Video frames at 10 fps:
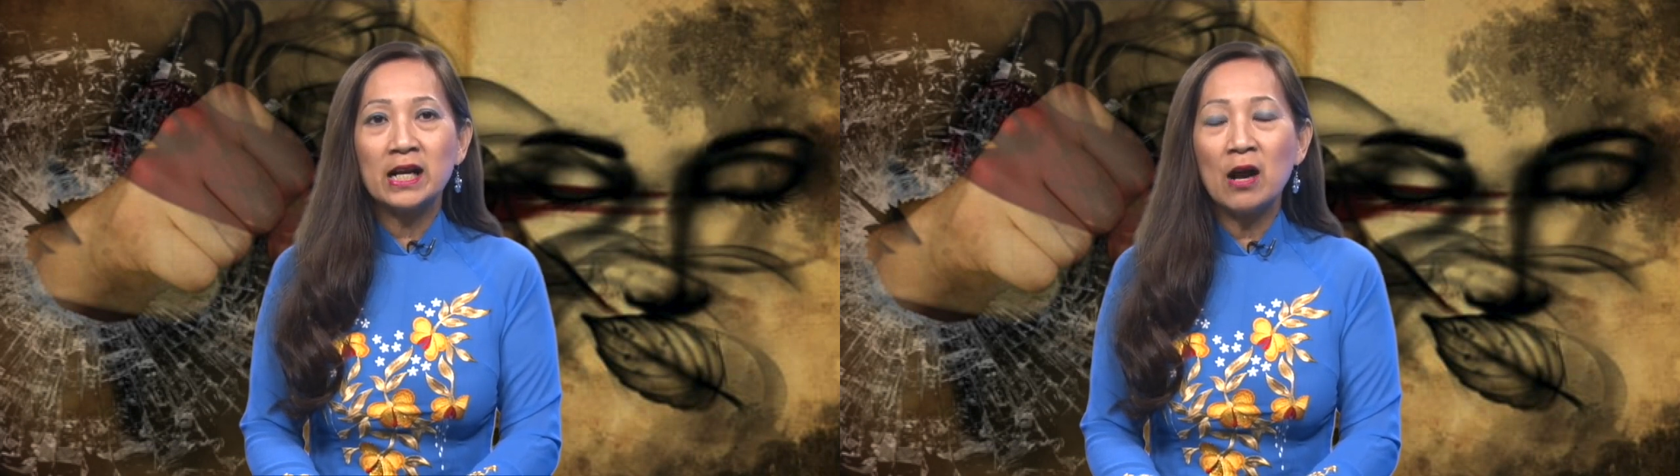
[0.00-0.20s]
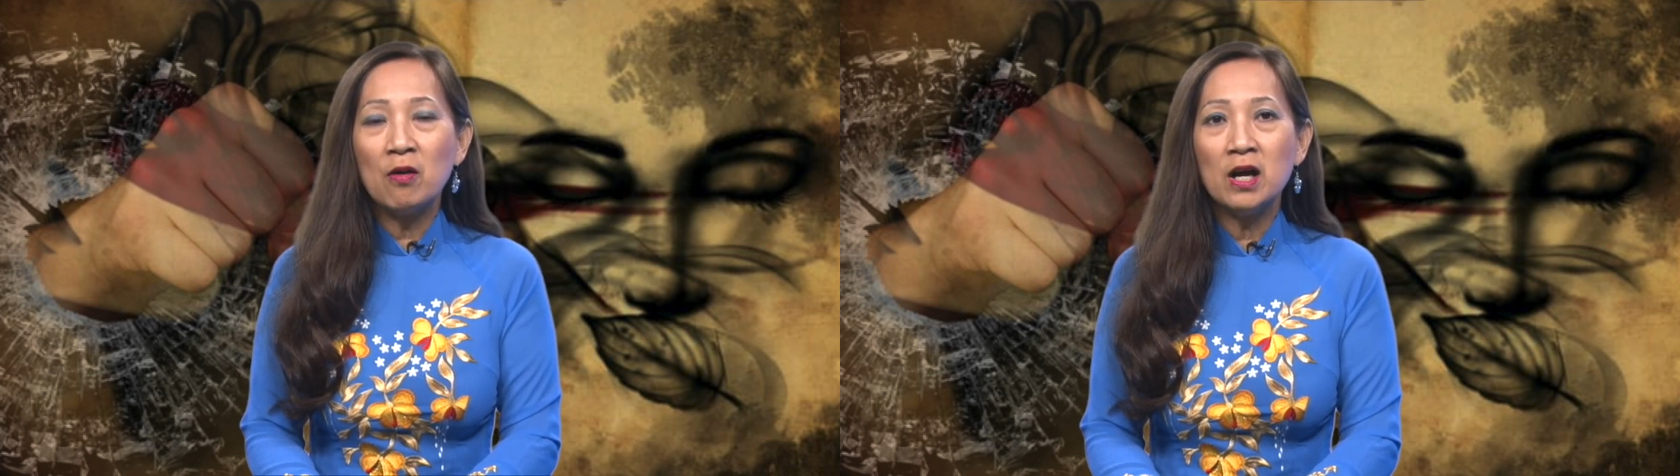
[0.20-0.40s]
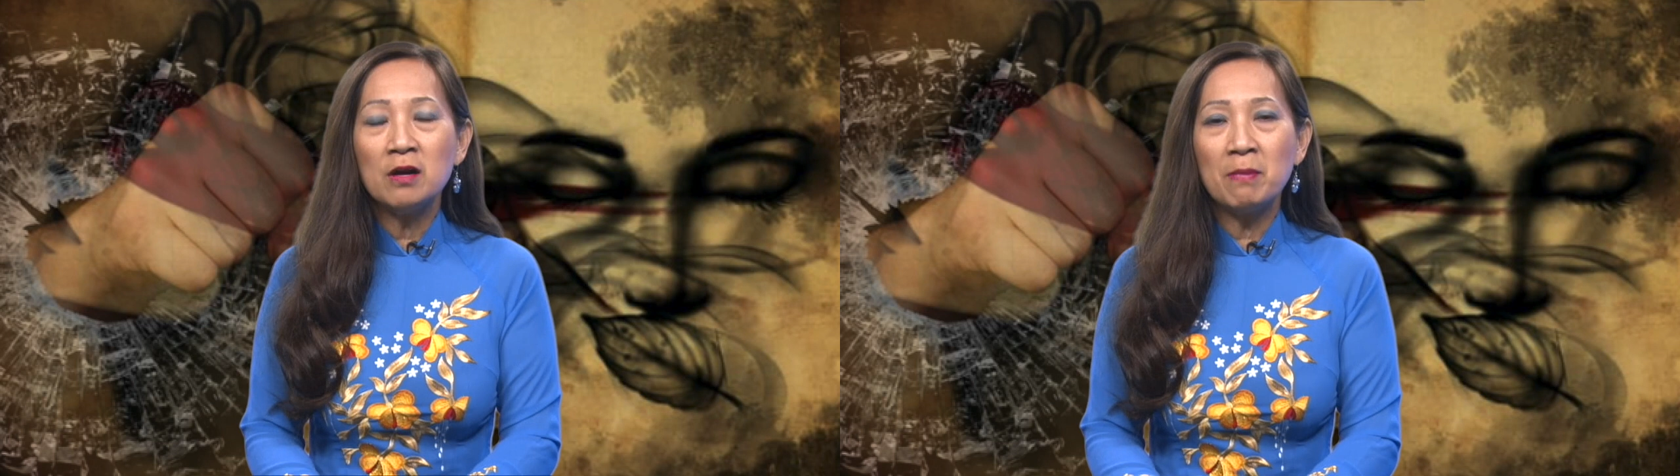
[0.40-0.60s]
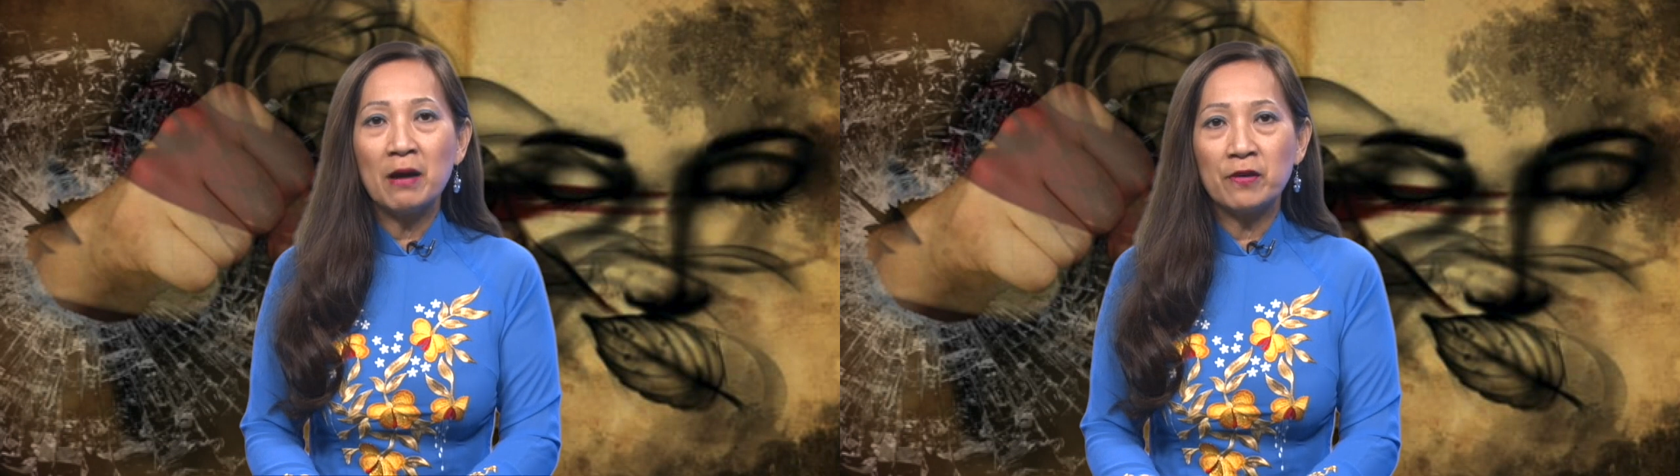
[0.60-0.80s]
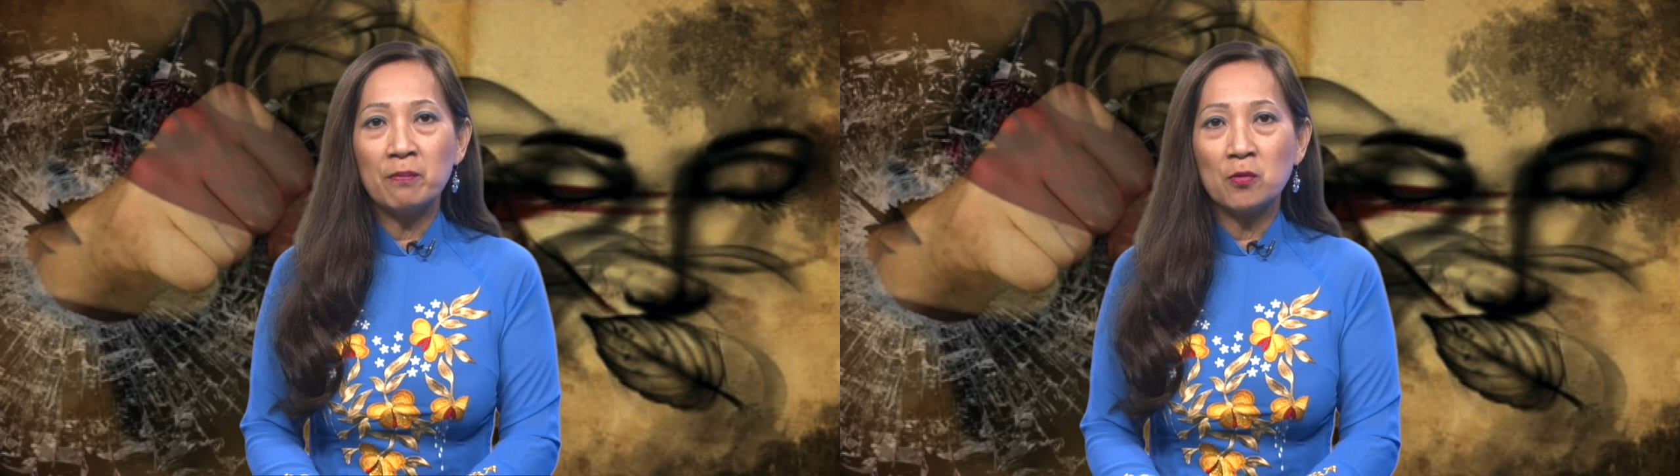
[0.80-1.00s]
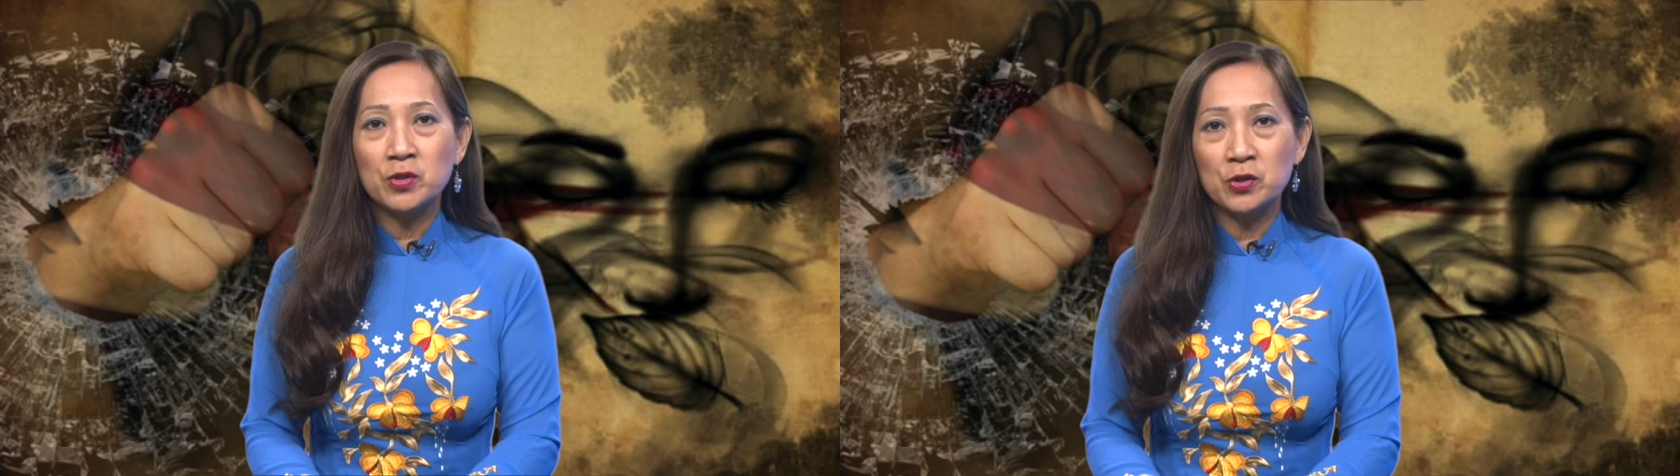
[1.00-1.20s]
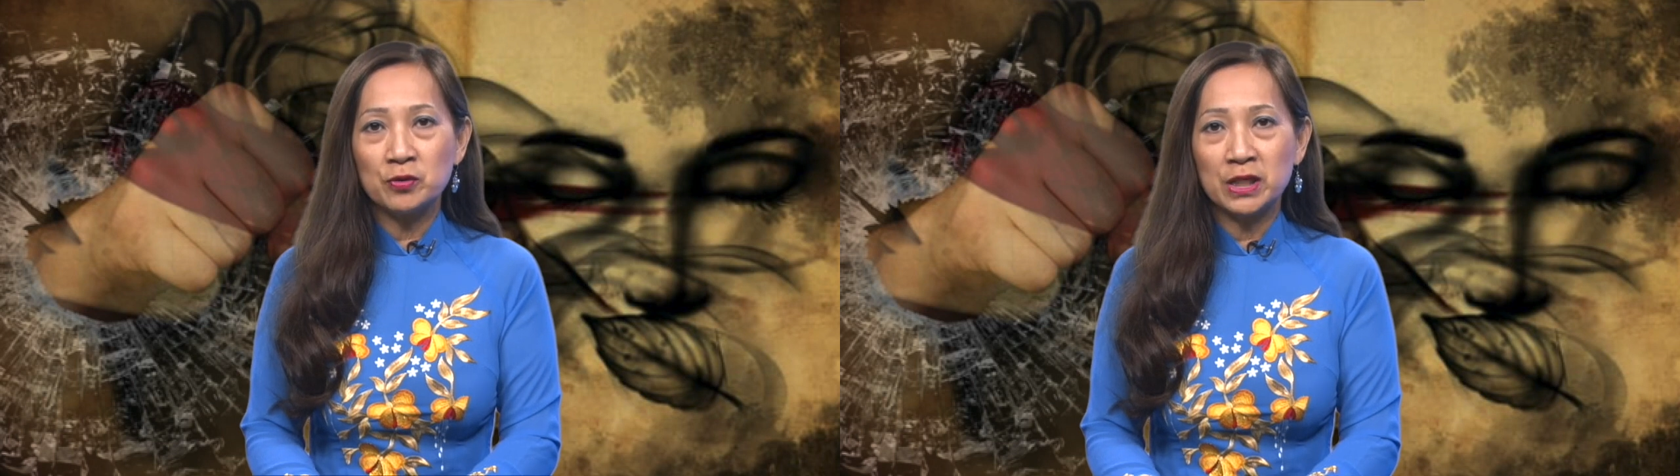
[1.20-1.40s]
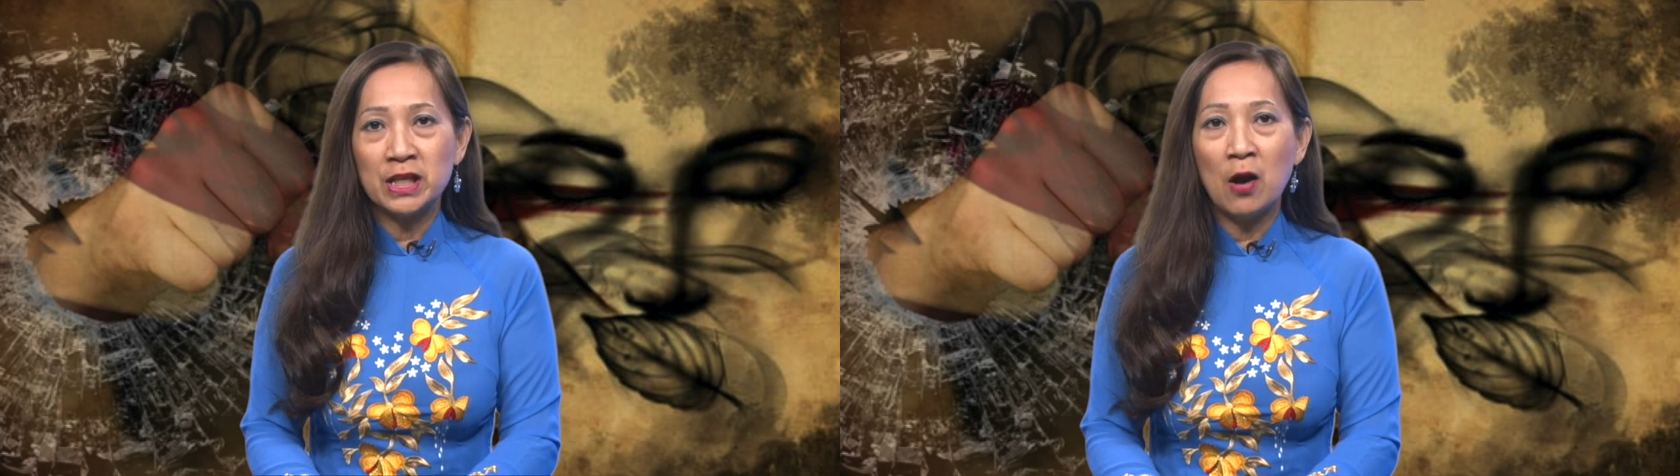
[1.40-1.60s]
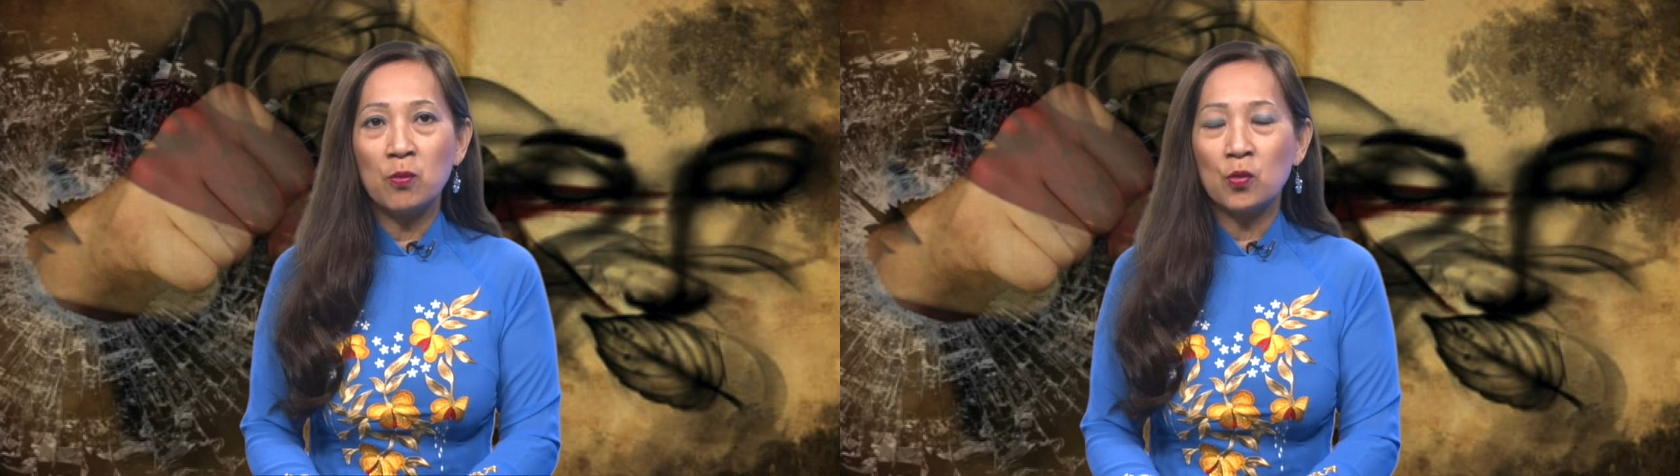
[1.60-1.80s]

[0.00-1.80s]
cao hơn 3,1 triệu tỷ đồng